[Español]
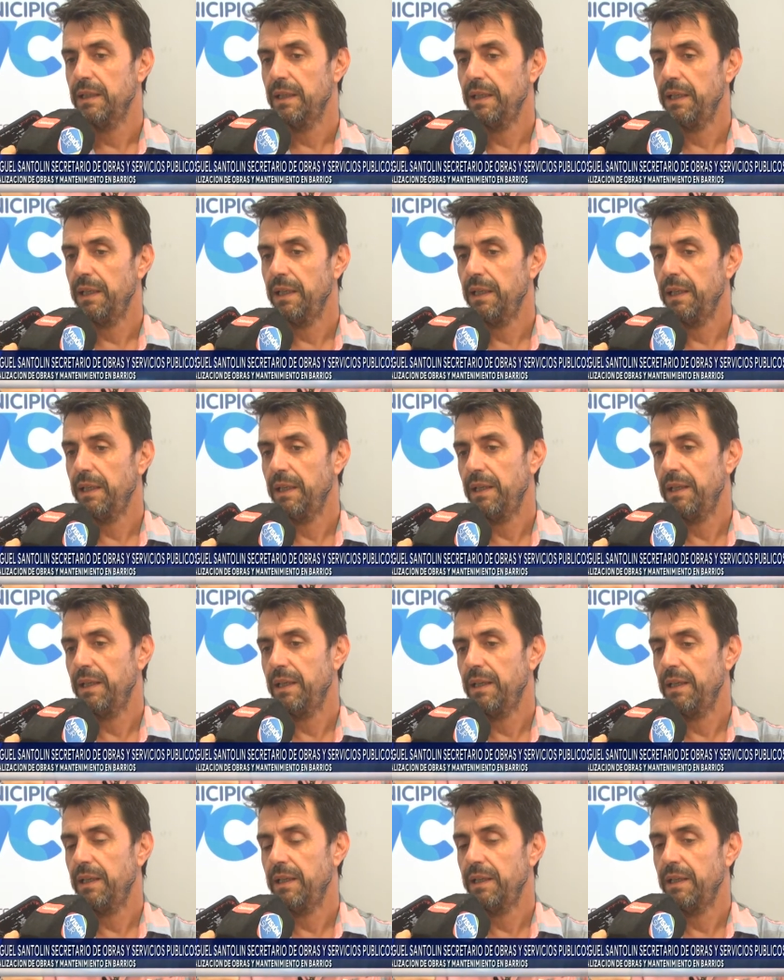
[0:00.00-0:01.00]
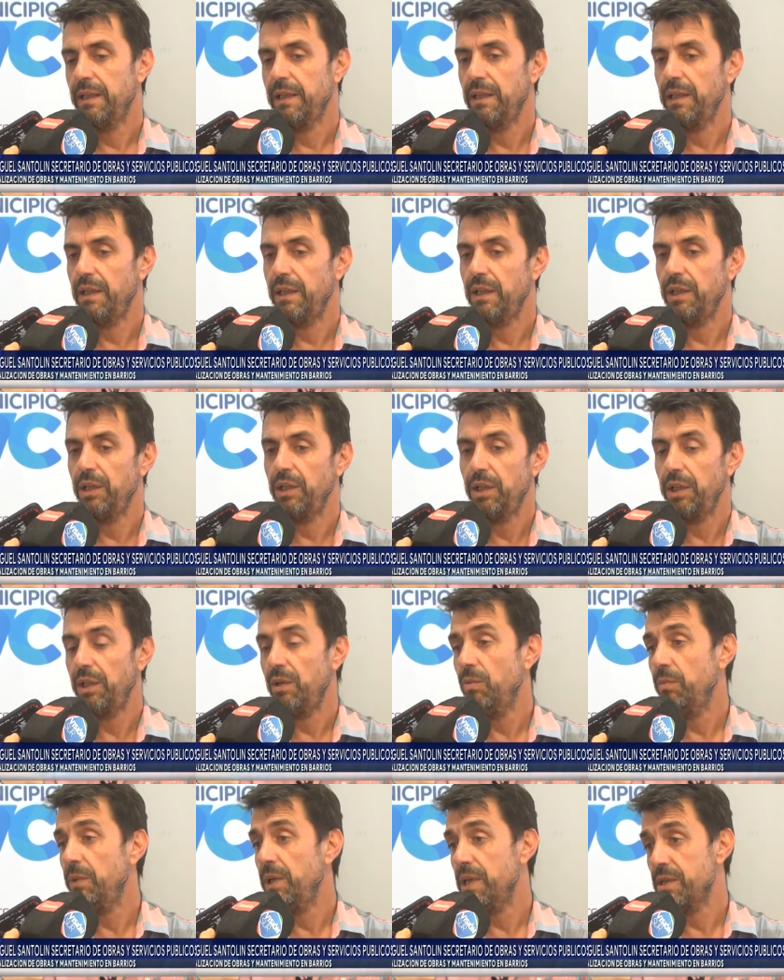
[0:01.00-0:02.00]
Eh,
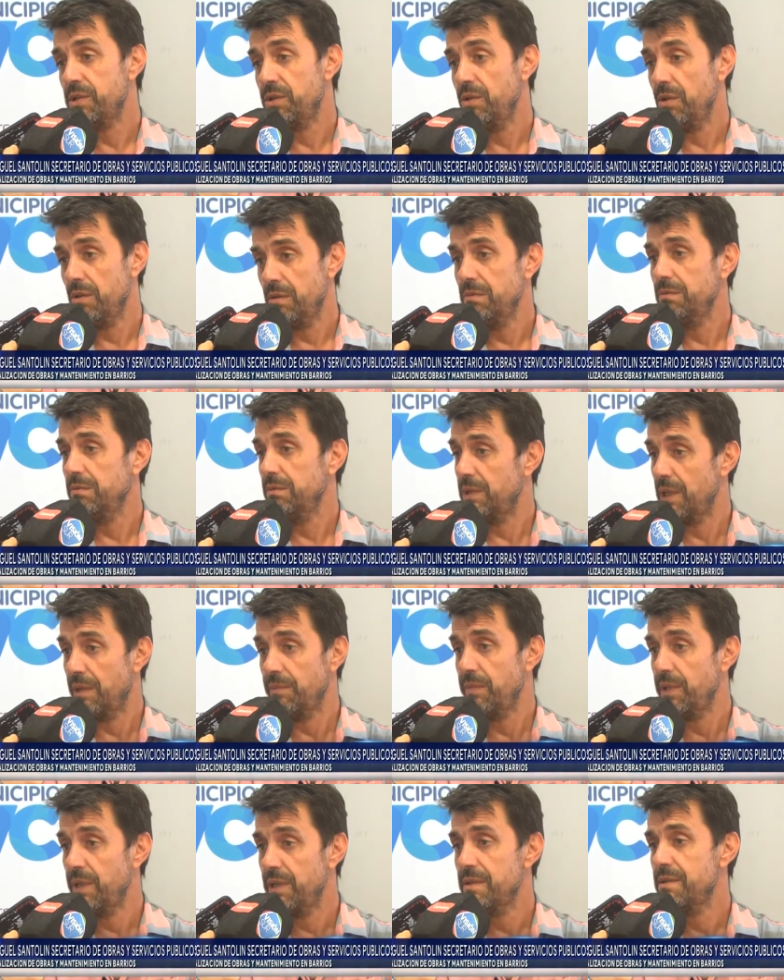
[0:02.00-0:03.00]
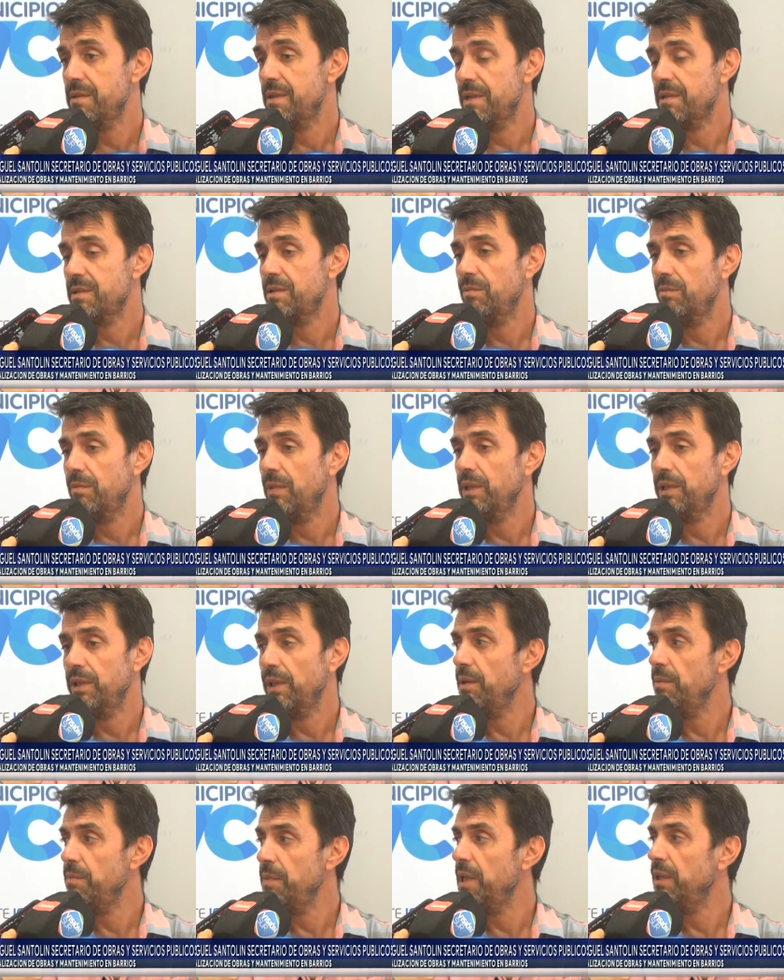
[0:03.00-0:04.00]
iluminación también se hace un
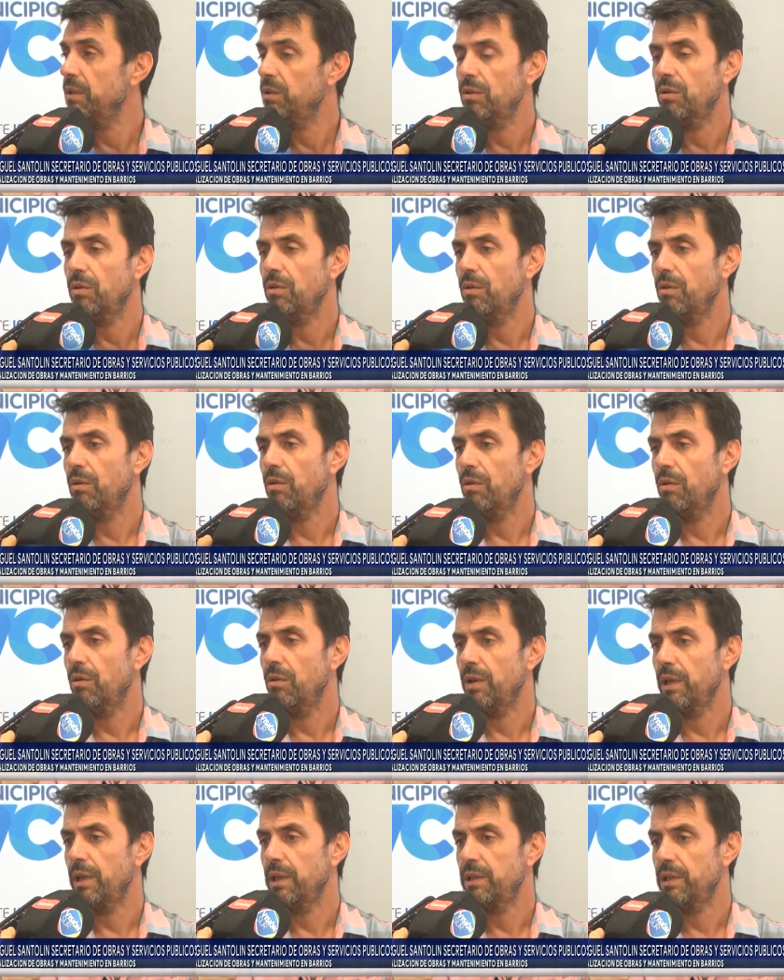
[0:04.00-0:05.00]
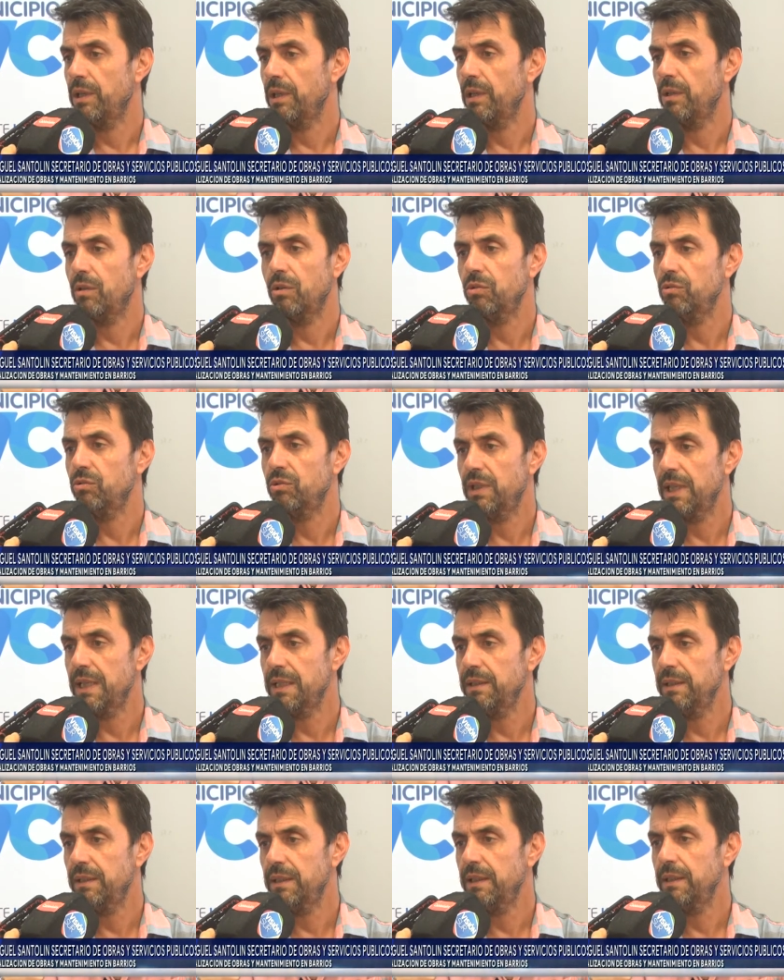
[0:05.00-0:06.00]
mantenimiento este,
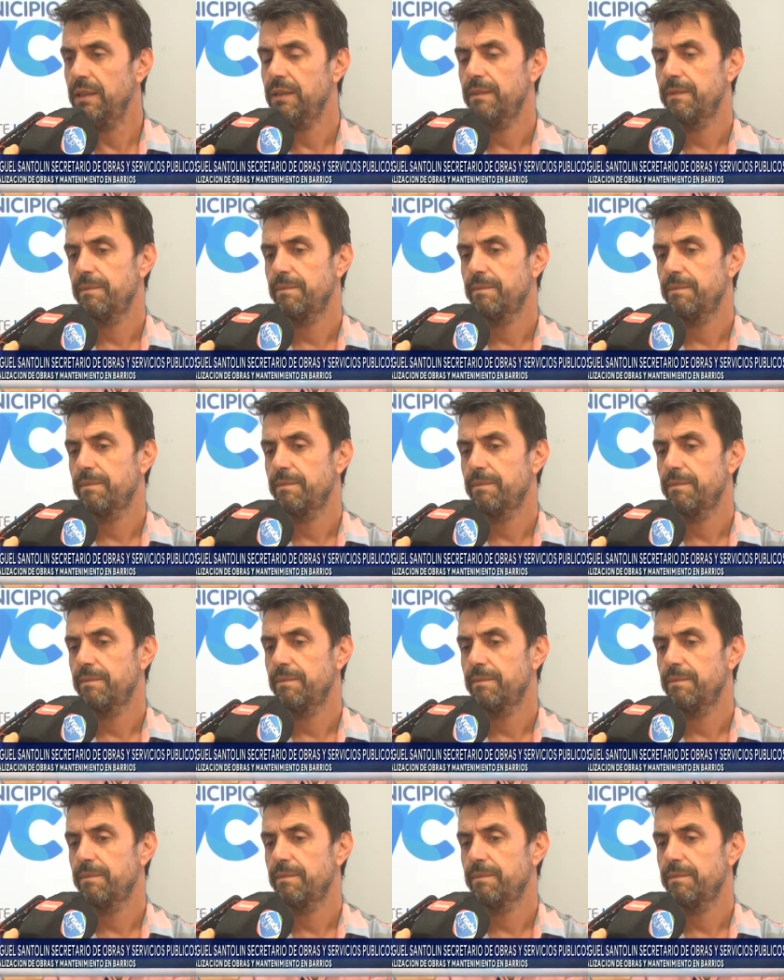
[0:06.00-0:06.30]
constante